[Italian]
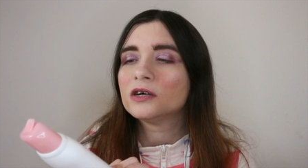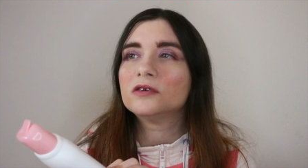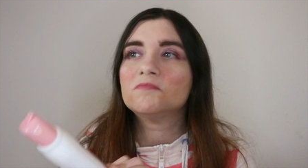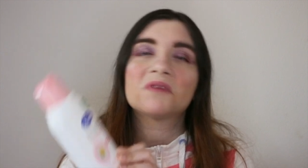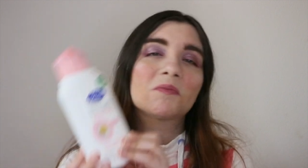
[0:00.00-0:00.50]

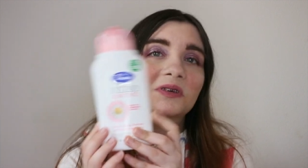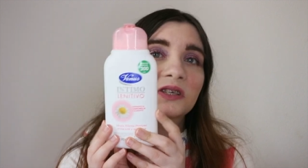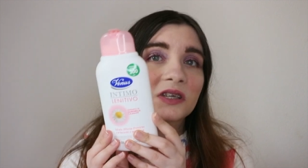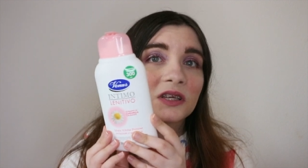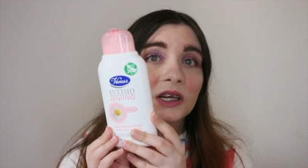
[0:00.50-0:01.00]
eh,
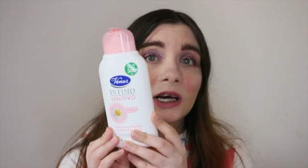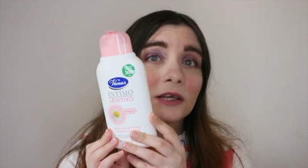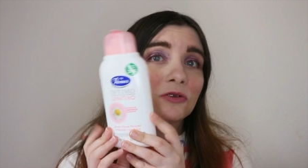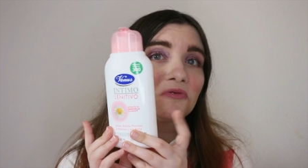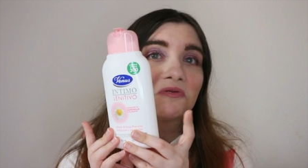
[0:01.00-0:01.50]
abbastanza
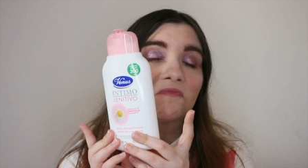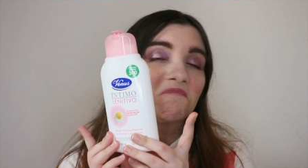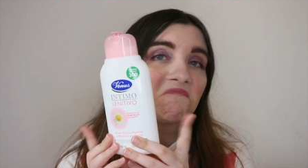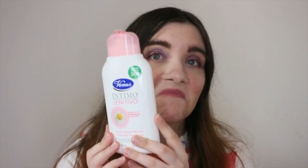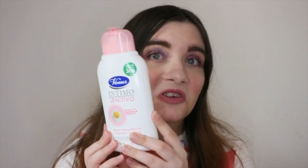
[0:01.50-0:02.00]
delicato,
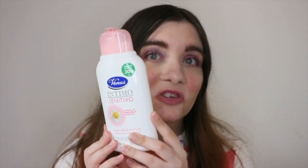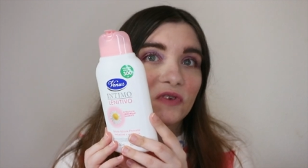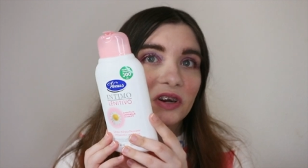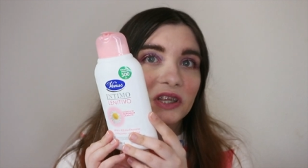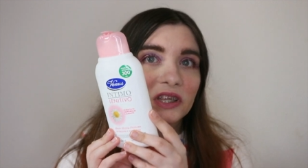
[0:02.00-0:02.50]
non
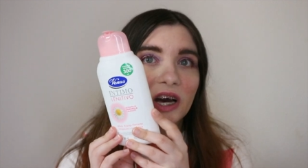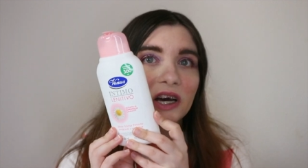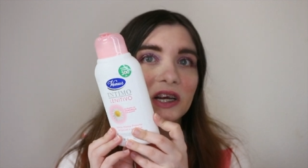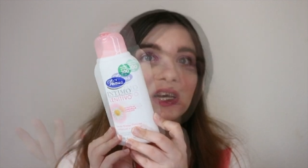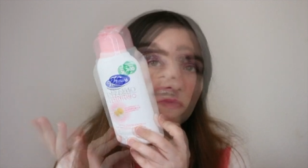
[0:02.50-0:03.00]
faceva
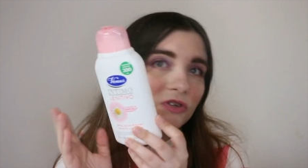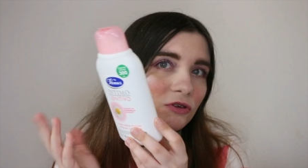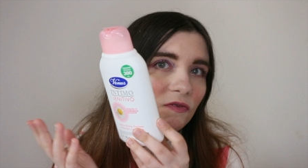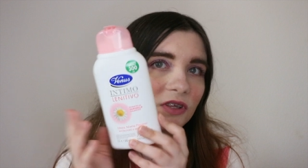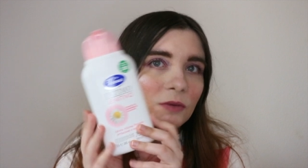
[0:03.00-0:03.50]
irritare, mi sono
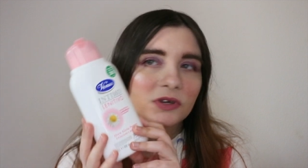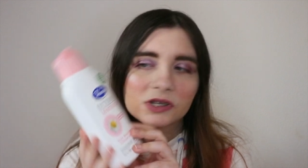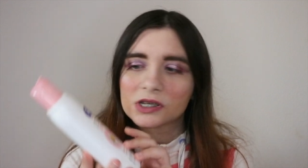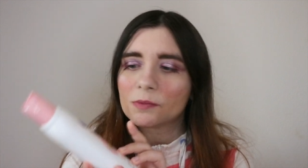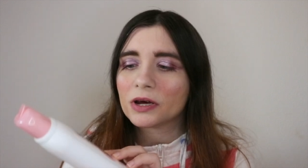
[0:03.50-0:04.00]
trovata
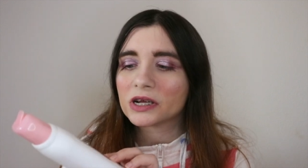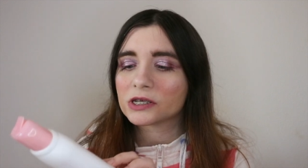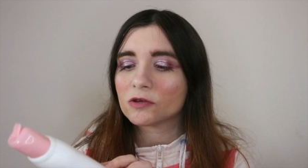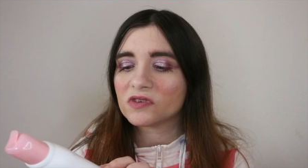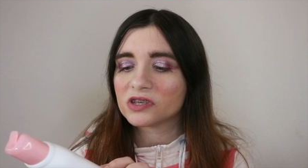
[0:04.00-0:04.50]
abbastanza bene, se
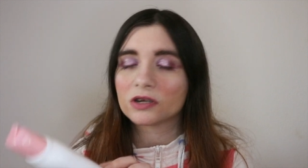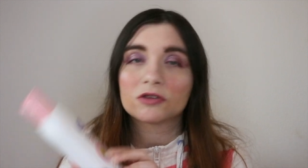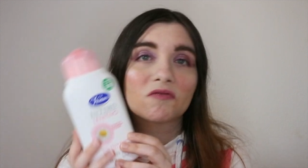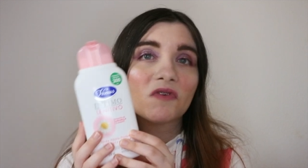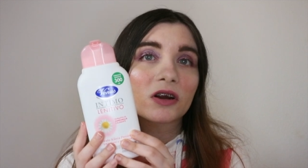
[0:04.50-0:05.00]
dovessi
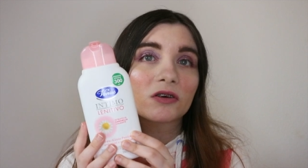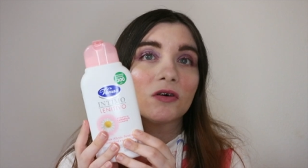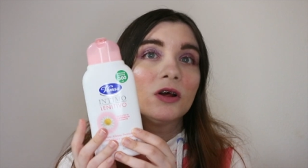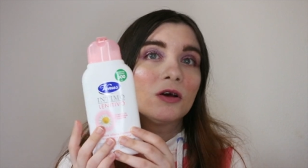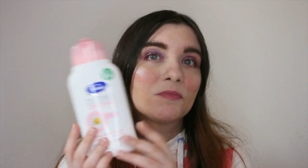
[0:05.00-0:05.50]

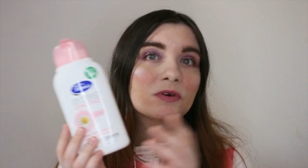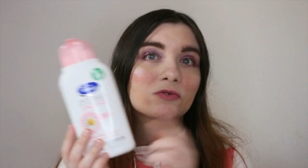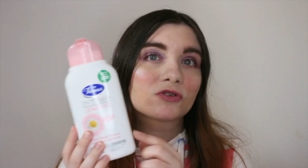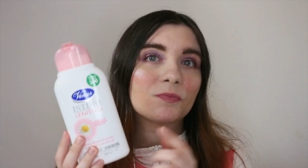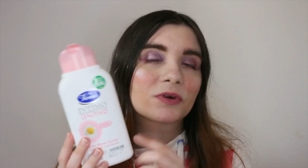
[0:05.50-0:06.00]
ritrovarlo per
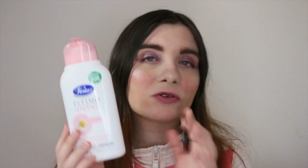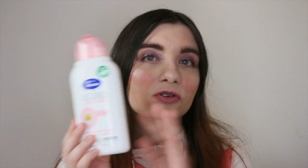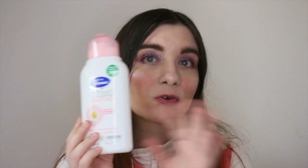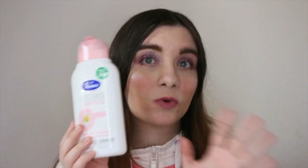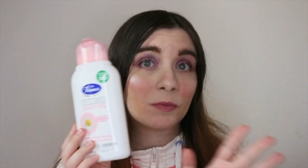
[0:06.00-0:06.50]
questo prezzo
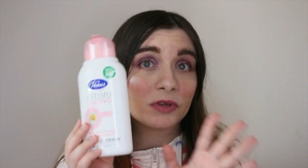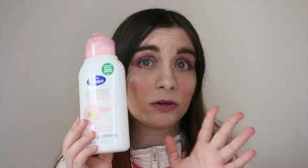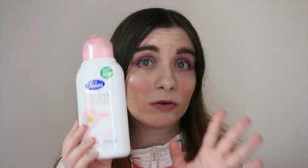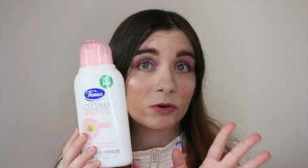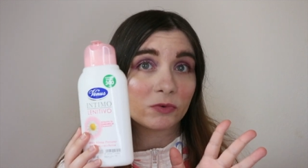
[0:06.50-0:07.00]
sicuramente
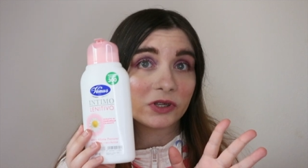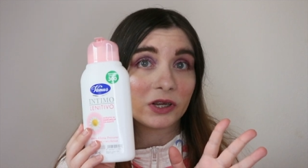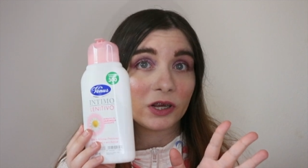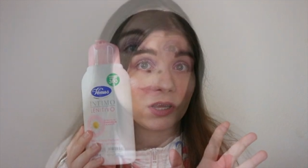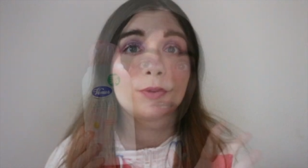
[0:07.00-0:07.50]
lo
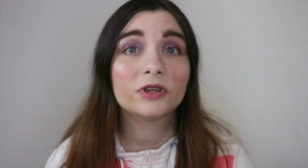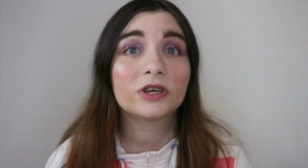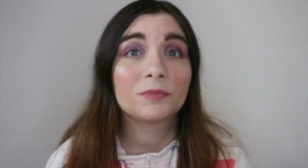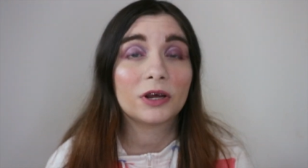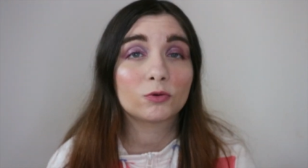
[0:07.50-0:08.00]
riacquisterei. Poi ho
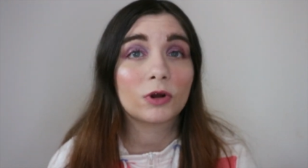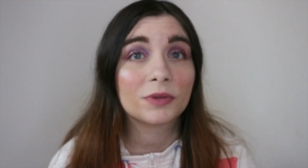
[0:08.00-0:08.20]
terminato una